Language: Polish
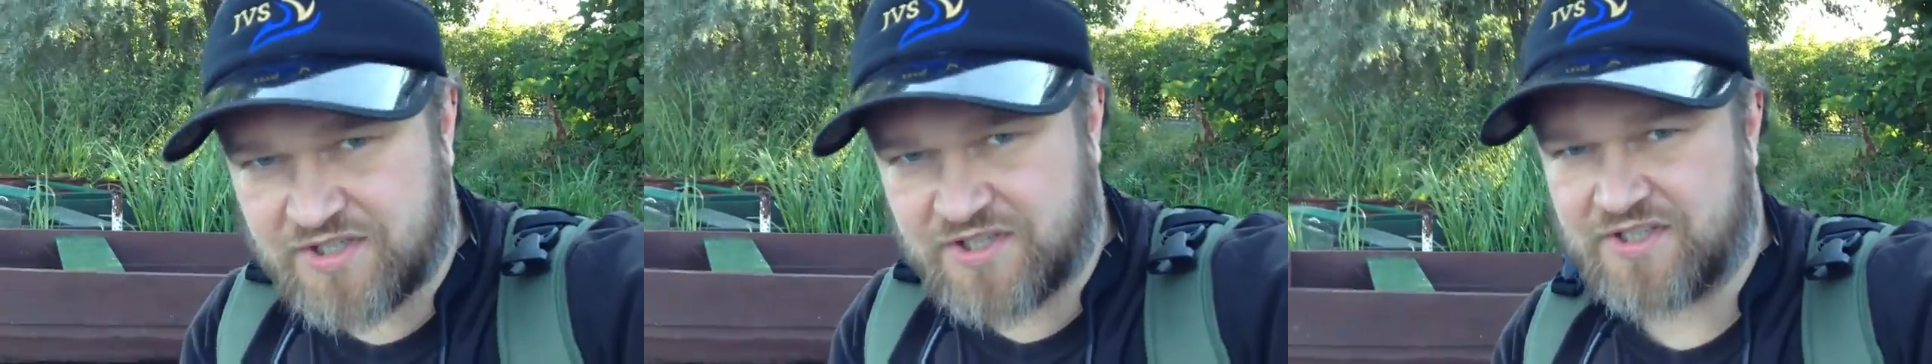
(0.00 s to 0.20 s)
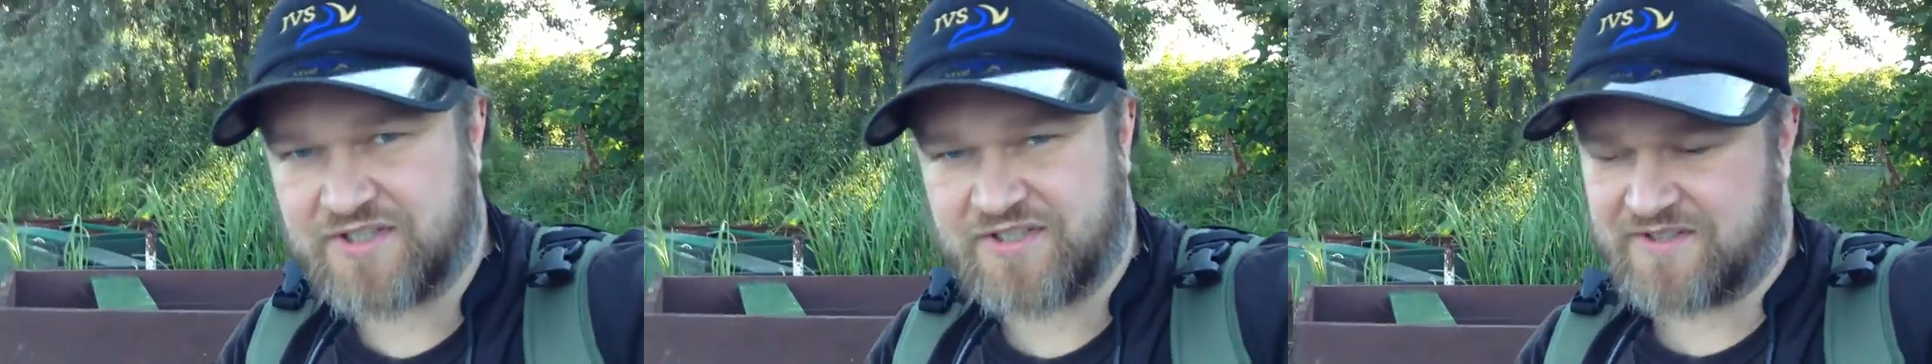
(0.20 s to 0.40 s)

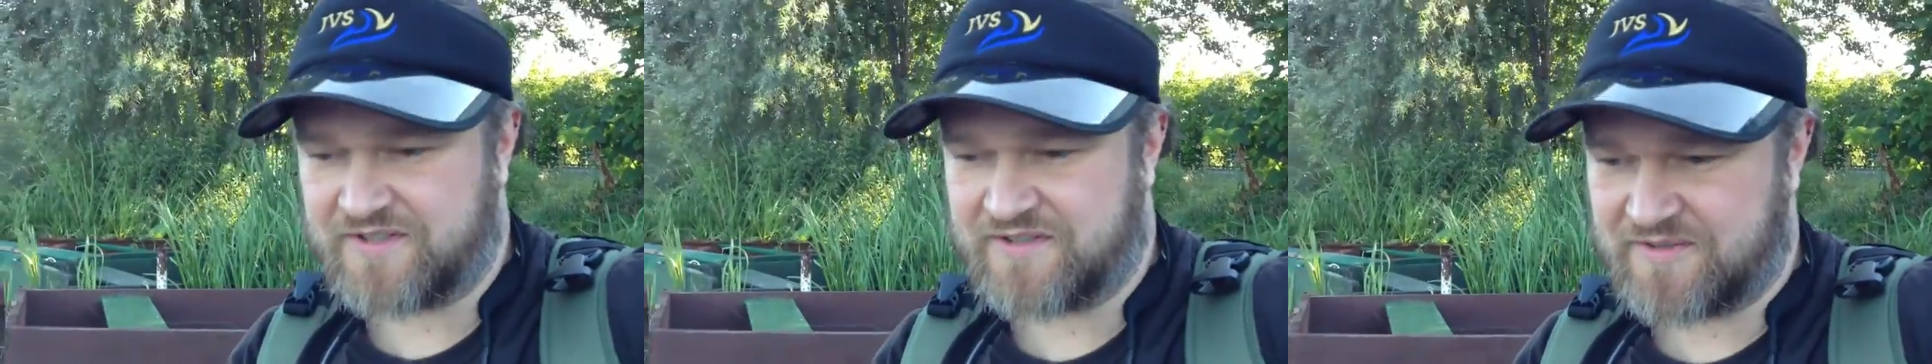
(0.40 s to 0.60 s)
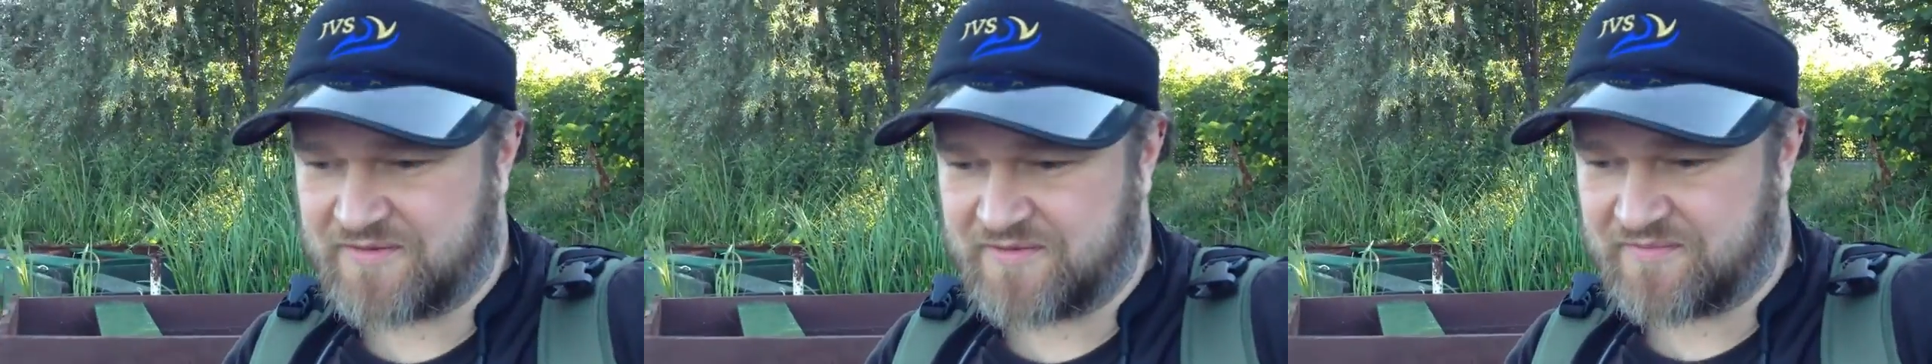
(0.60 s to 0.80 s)
czy
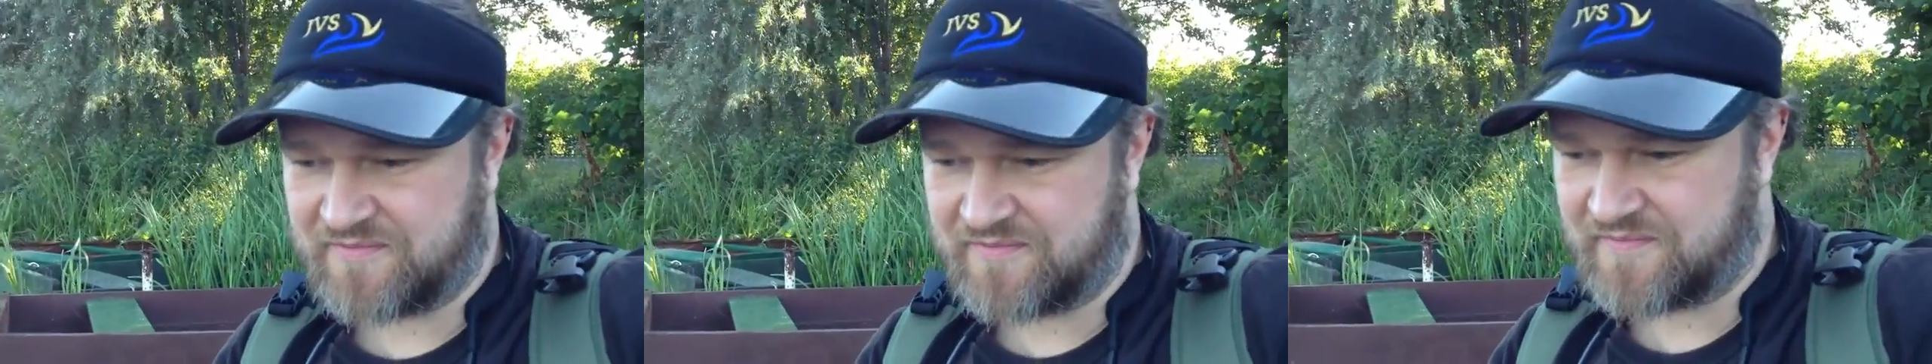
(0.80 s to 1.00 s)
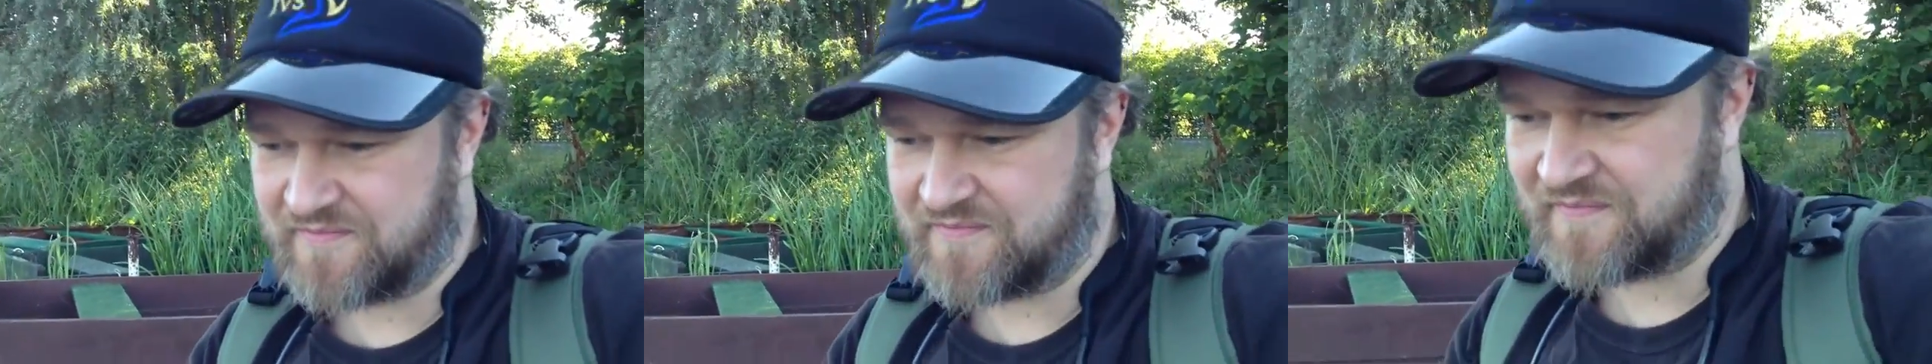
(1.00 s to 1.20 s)

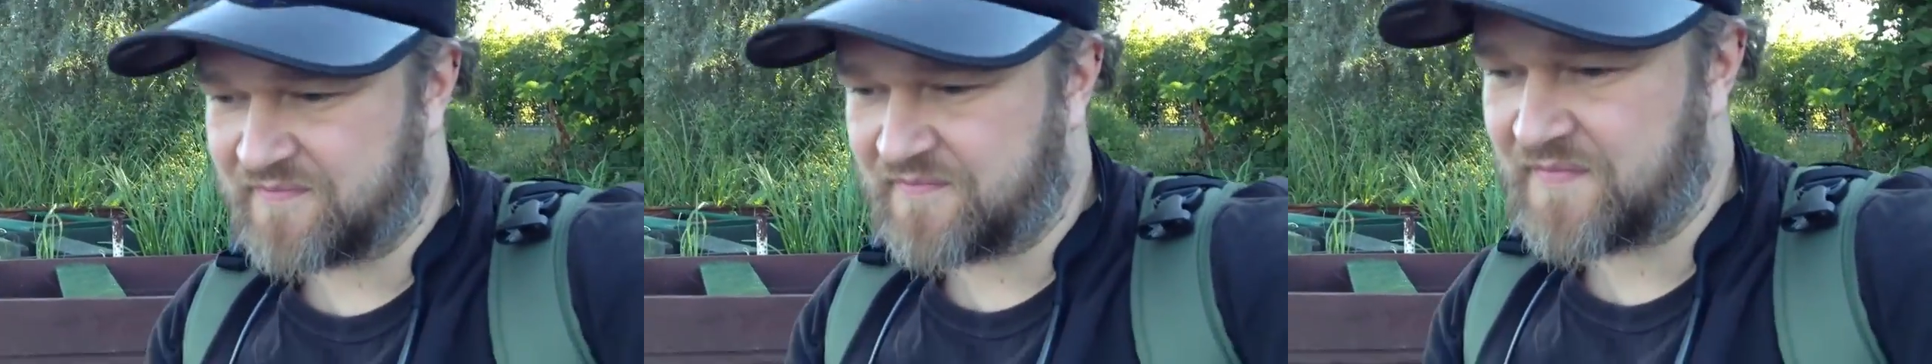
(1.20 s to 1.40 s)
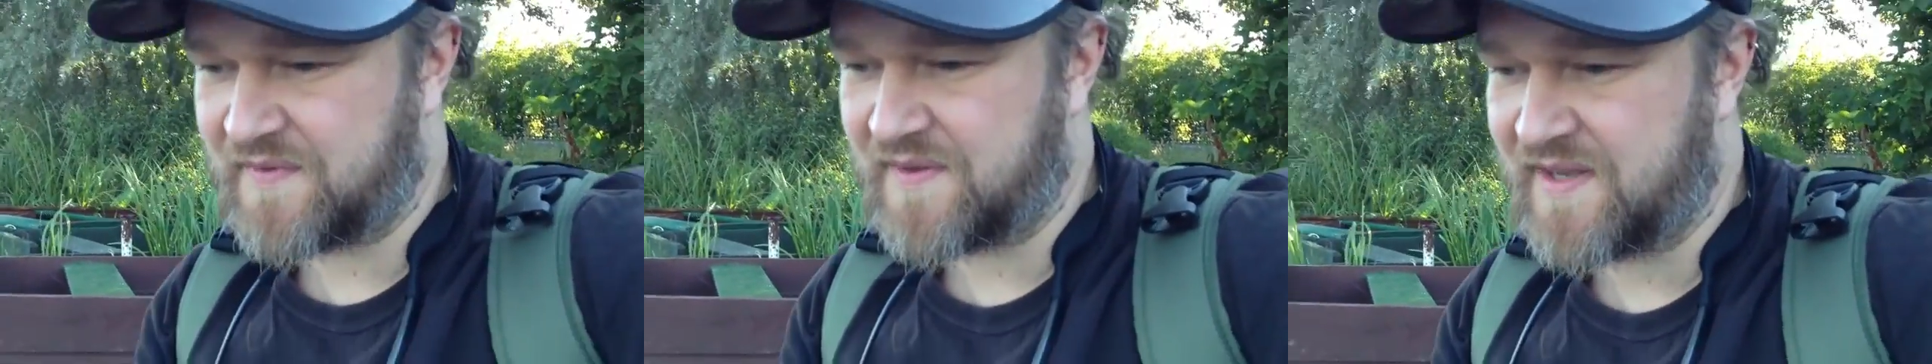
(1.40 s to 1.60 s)

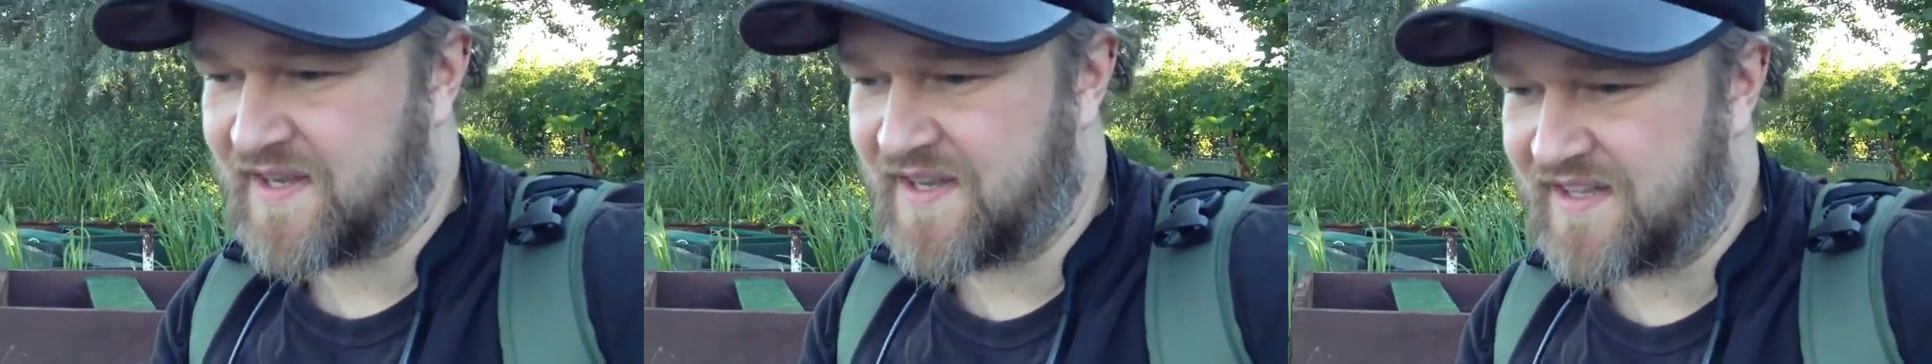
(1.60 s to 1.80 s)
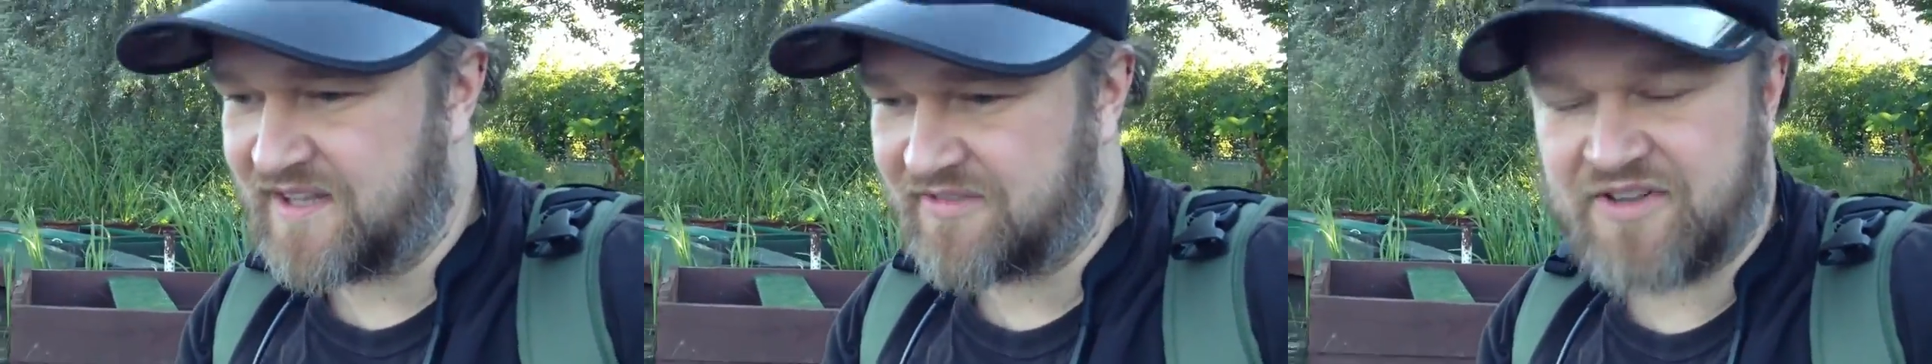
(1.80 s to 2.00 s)

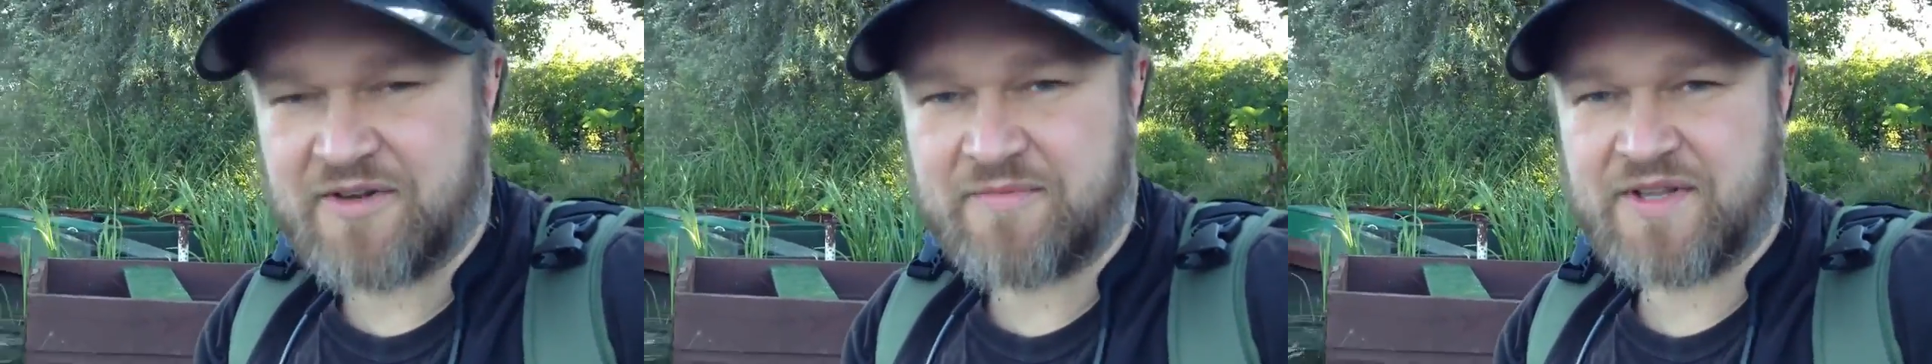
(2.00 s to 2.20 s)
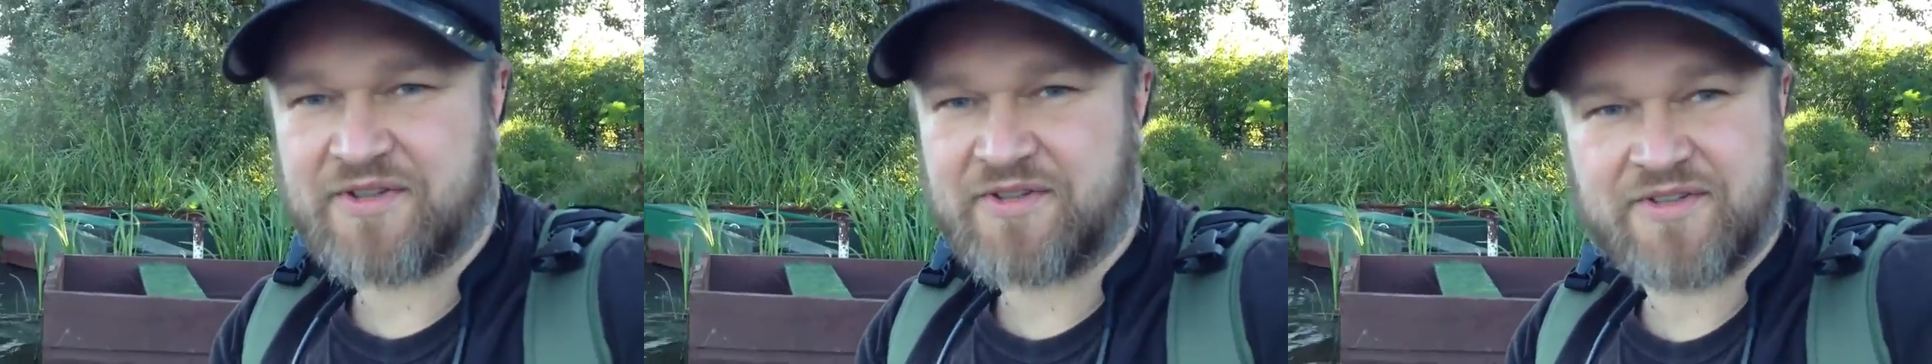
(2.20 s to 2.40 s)
na
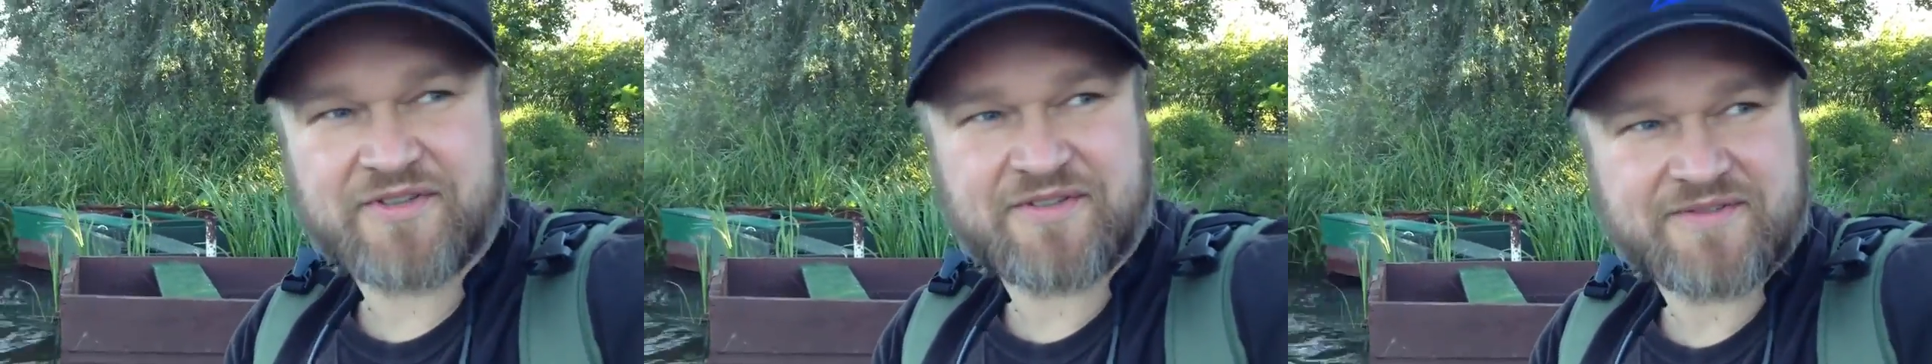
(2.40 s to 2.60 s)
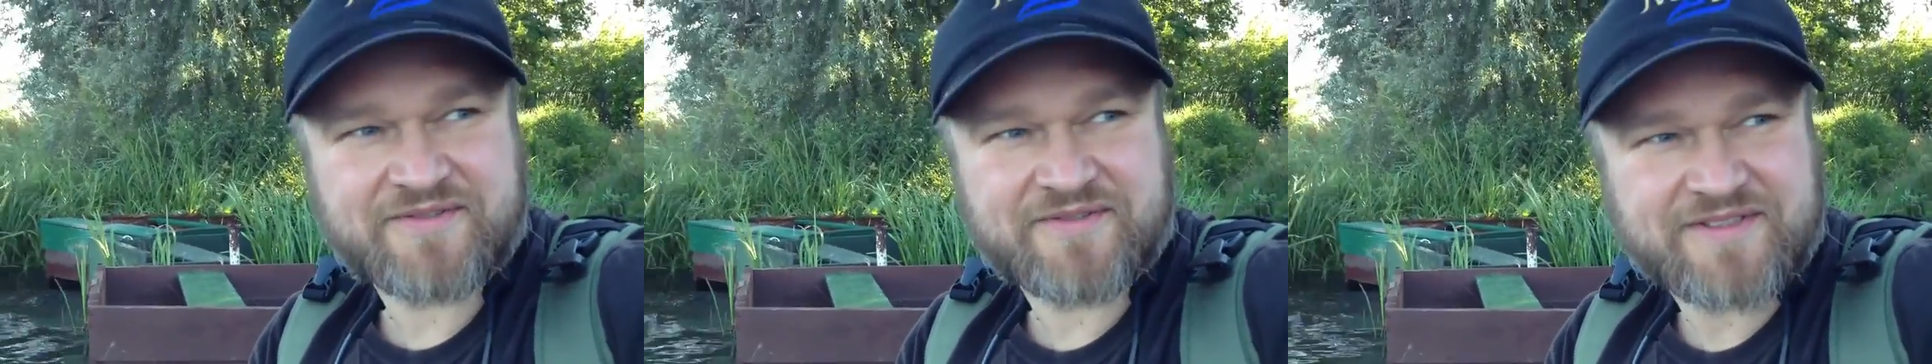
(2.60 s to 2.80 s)
filmie to